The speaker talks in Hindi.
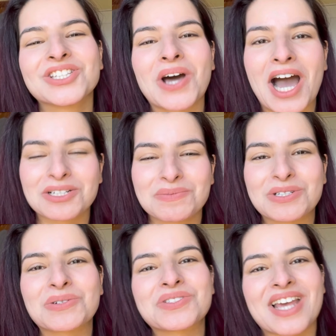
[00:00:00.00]
तो आज
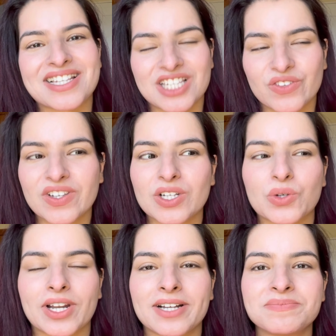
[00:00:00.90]
मुझे कुछ ऐसे ही फील हो
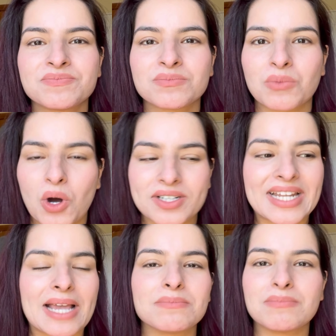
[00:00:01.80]
रहा है बहुत
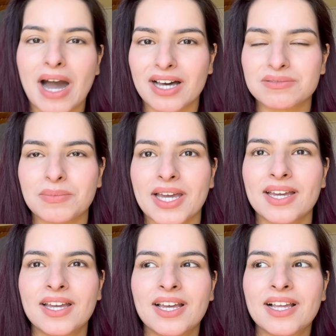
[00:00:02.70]
टाइम बाद मैं
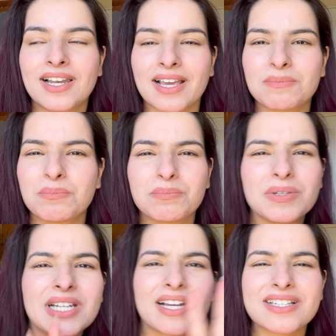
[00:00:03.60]
लाइक
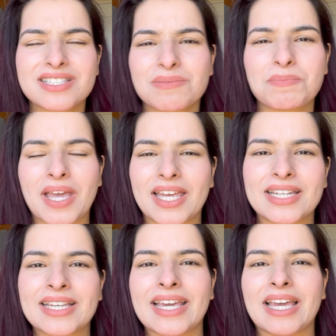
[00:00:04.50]
बिना किसी
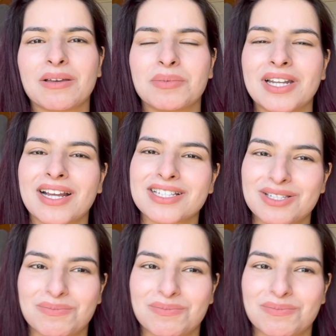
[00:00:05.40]
पेन के बिना किसी